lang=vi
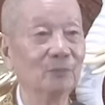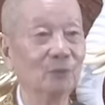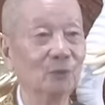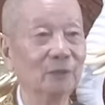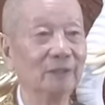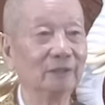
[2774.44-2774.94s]
của
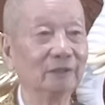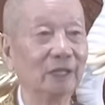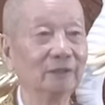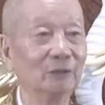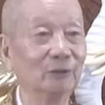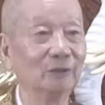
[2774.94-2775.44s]
hiền thánh
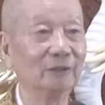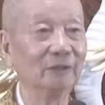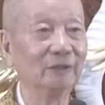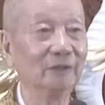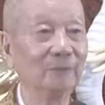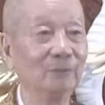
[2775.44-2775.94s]
rồi
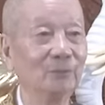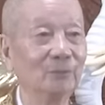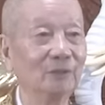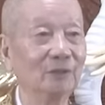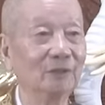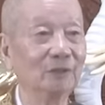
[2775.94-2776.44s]

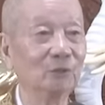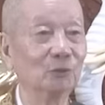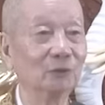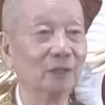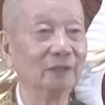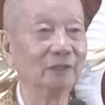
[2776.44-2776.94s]
cho nên cuộc
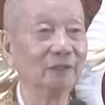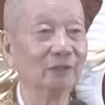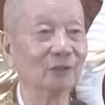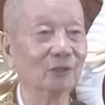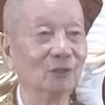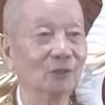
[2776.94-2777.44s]
đời này nó
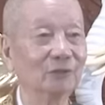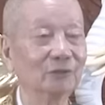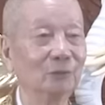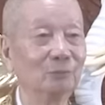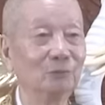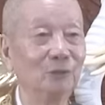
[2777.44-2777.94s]
có
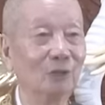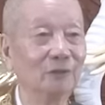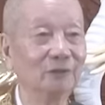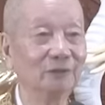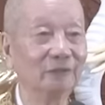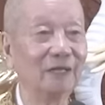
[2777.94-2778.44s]
sóng gió như
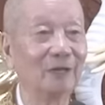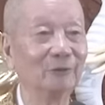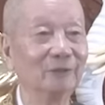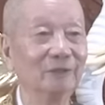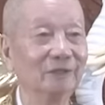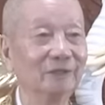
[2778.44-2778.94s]
thế nào đi
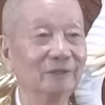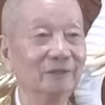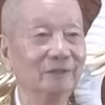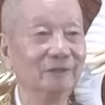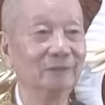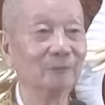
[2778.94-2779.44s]
nữa đó,
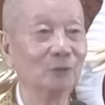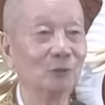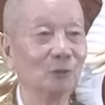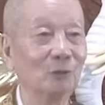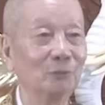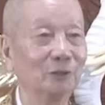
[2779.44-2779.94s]
nó
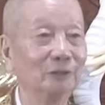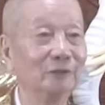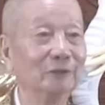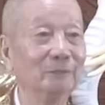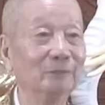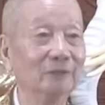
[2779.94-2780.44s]
cũng không nhận
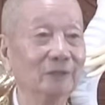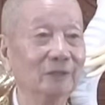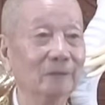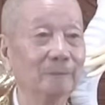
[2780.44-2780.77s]
chìm mình được